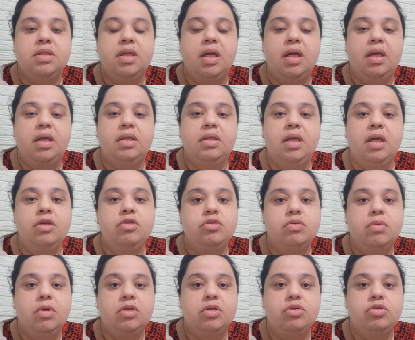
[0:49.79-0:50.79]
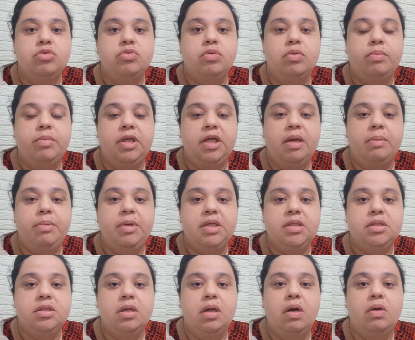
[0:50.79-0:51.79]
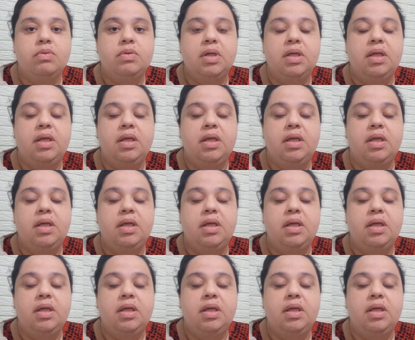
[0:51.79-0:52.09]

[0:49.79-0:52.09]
né, que desde quando eu descobri a pressão alta,